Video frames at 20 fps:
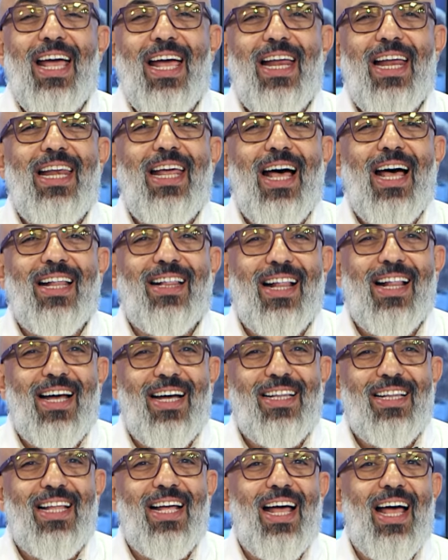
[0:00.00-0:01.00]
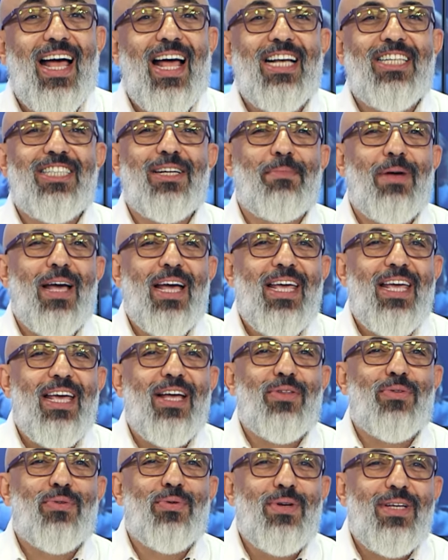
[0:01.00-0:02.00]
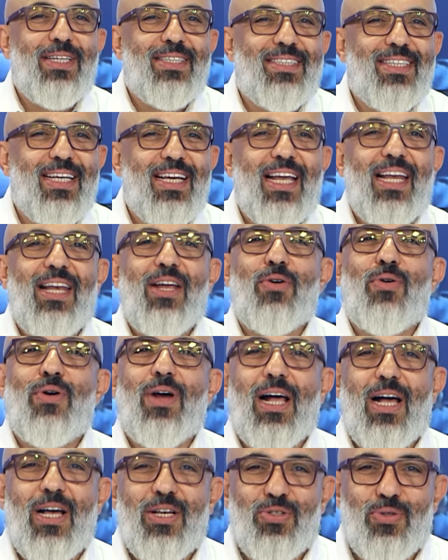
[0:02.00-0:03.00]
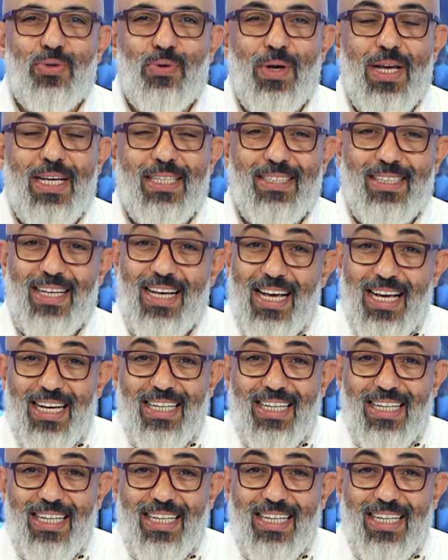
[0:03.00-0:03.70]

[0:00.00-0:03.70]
اللي أطلقتها الجمعية التونسية لقرى السويس